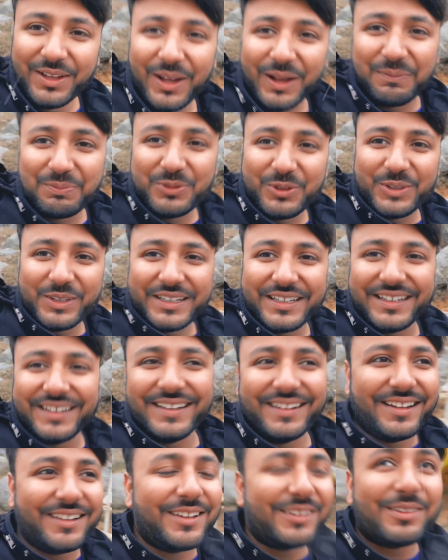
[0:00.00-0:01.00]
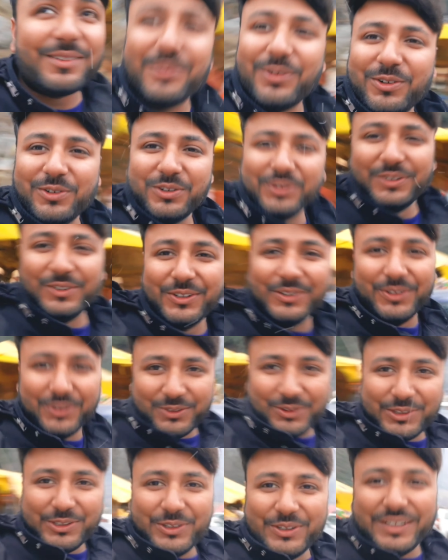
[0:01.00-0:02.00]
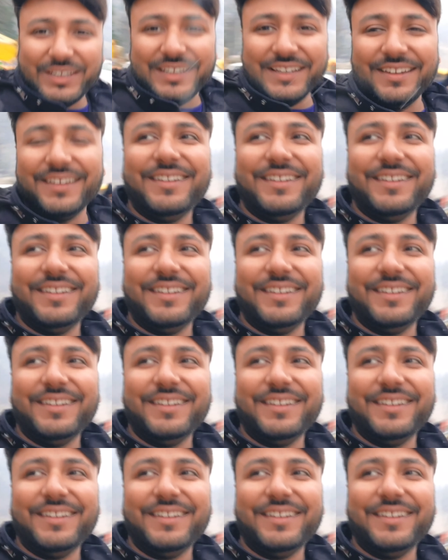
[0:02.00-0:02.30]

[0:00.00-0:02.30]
अब तो दिख गई ना स्नो होती हुई